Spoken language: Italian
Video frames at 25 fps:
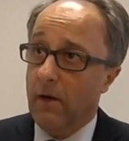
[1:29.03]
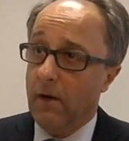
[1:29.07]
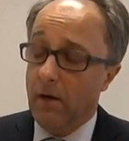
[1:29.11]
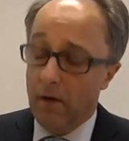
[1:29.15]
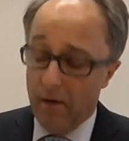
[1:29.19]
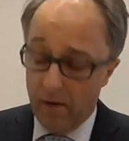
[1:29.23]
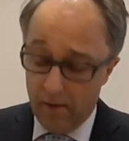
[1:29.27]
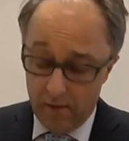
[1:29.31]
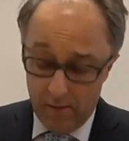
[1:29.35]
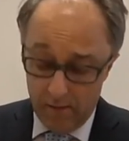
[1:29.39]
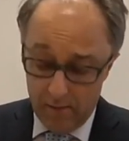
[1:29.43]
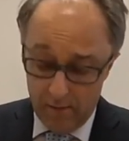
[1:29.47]

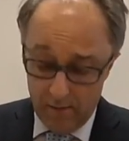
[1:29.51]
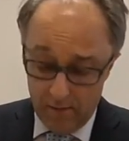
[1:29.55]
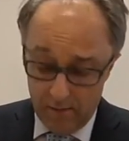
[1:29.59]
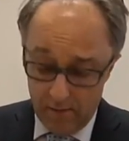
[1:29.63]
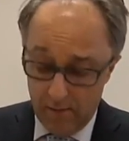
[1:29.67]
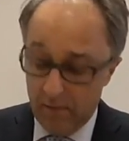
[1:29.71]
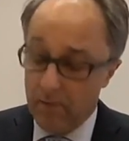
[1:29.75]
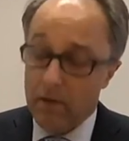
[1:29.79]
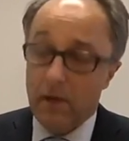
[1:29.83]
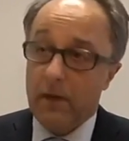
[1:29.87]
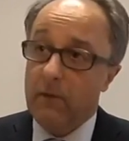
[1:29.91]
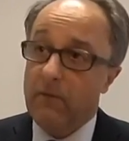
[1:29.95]

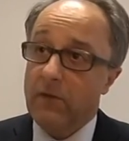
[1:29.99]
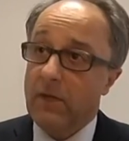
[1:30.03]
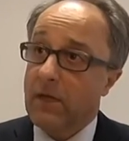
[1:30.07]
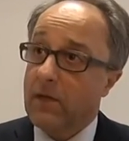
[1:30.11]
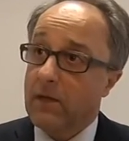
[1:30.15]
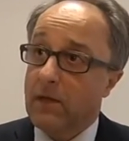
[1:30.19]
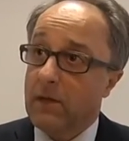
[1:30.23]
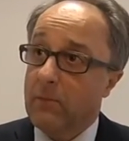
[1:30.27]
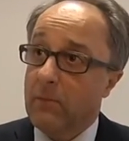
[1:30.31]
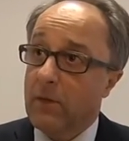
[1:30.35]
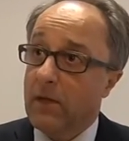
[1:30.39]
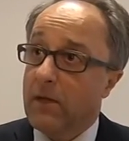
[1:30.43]
eh,
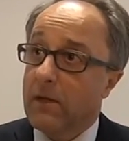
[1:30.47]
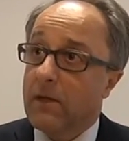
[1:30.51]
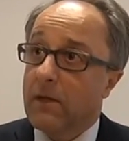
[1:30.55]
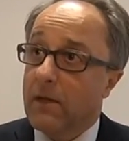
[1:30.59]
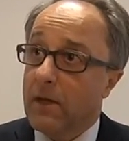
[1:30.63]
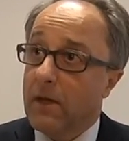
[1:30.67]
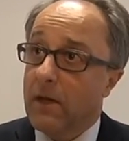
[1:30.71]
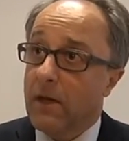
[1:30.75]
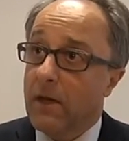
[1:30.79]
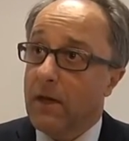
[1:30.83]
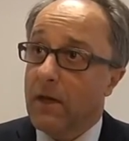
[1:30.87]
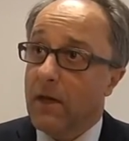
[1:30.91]

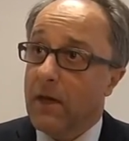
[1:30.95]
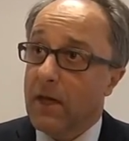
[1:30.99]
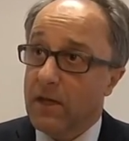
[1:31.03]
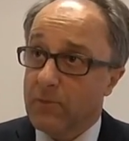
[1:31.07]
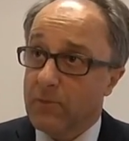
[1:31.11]
evidentemente è